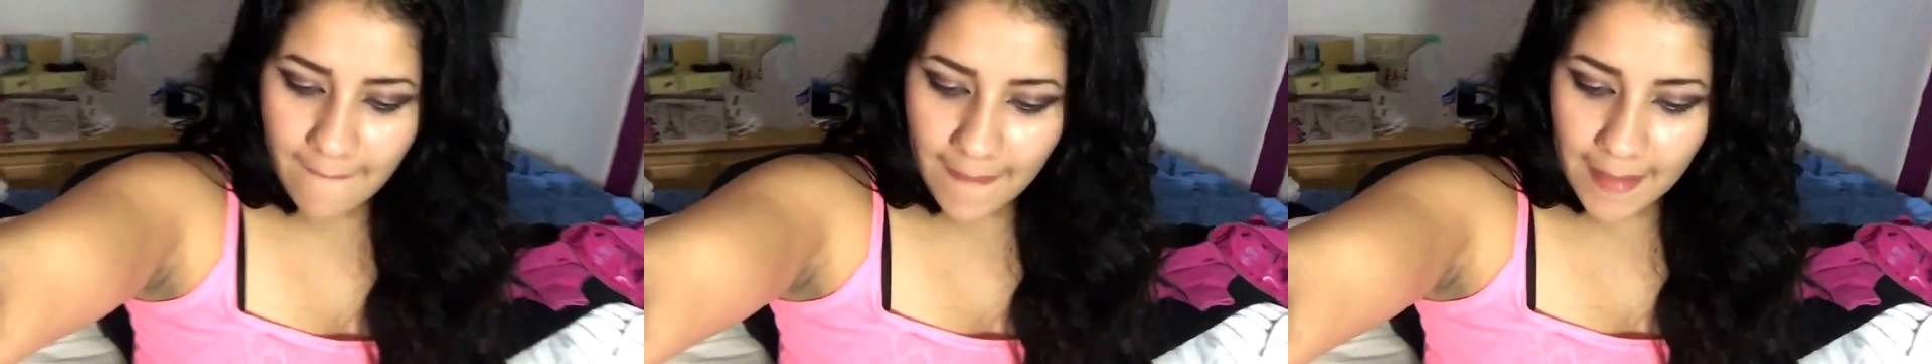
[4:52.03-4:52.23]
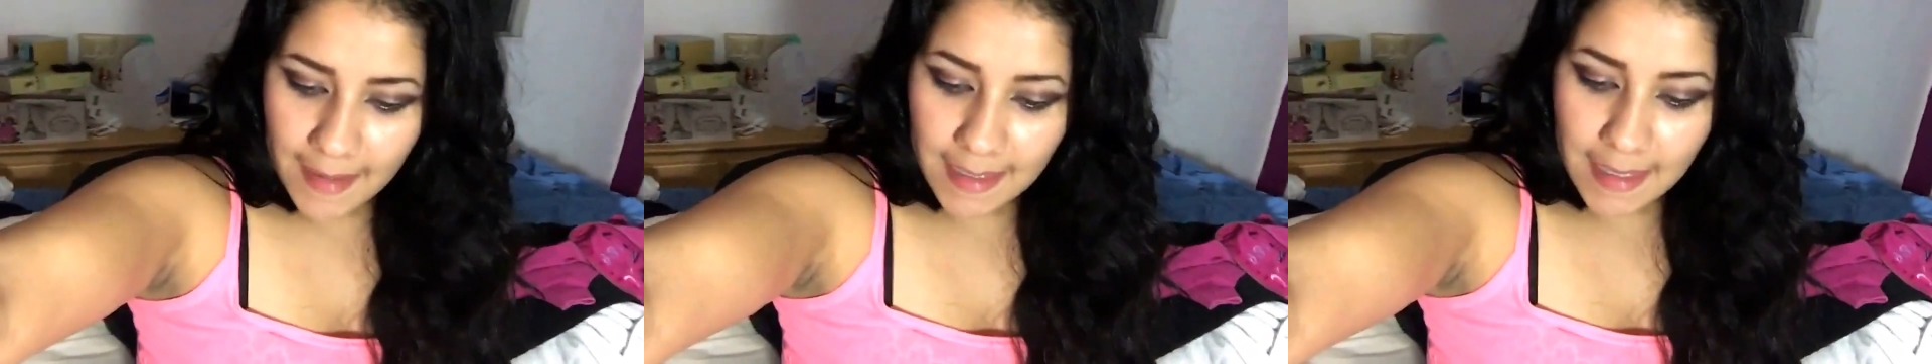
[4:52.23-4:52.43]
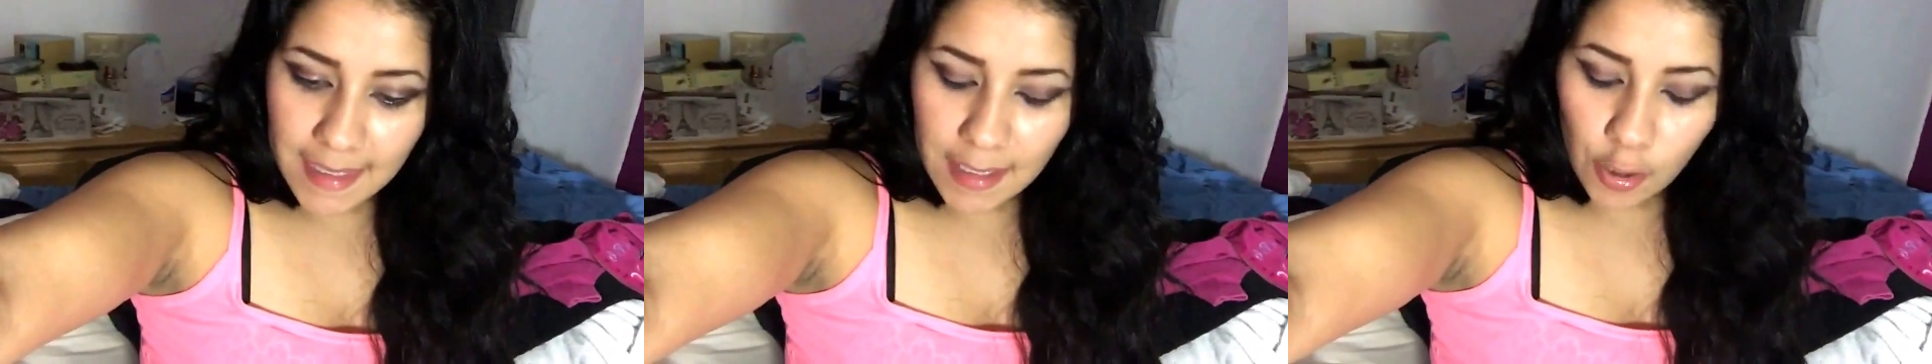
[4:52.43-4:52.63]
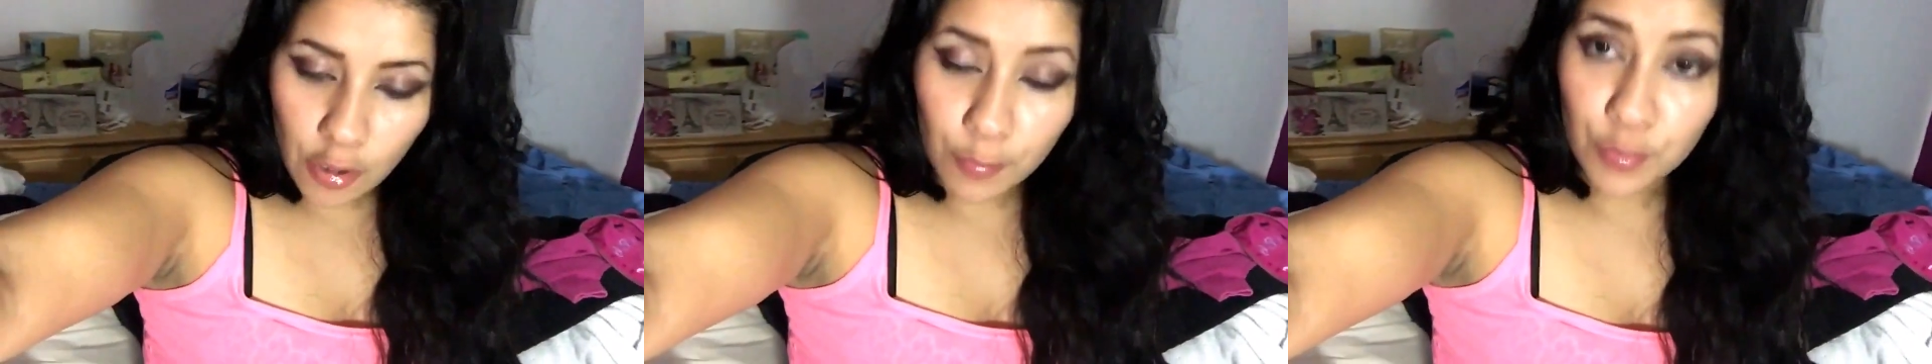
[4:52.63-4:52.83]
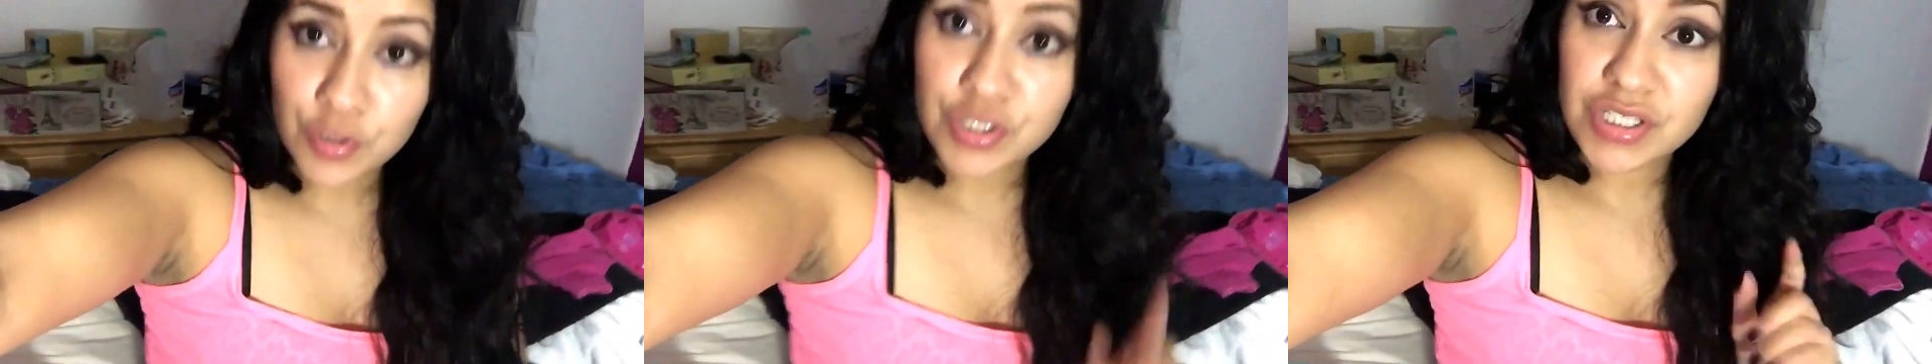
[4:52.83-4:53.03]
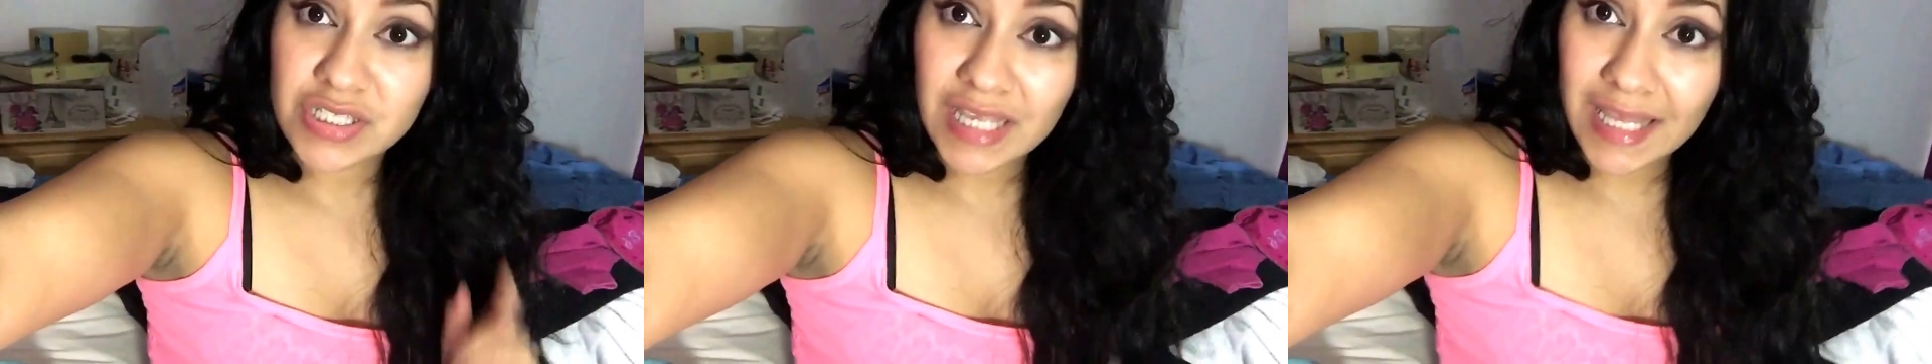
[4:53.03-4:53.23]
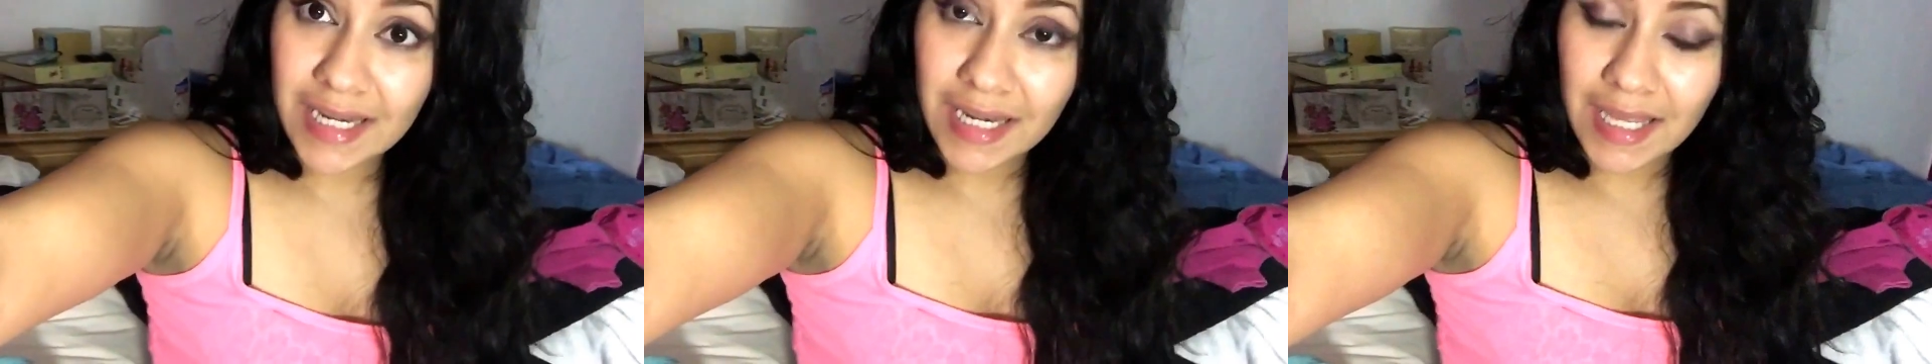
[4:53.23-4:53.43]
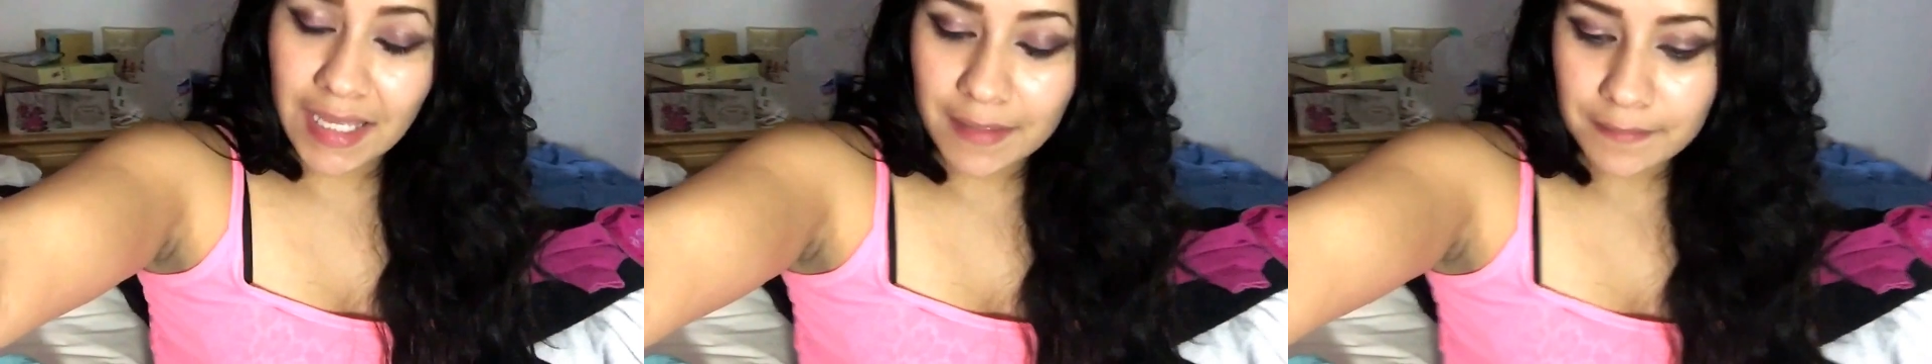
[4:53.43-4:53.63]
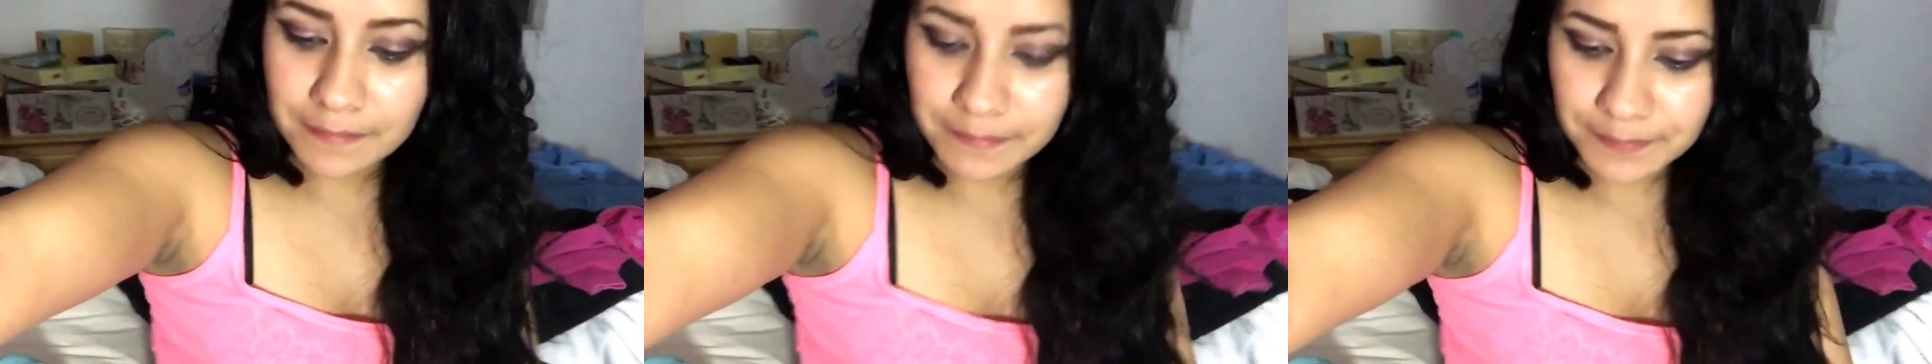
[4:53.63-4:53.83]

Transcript: Y como cena,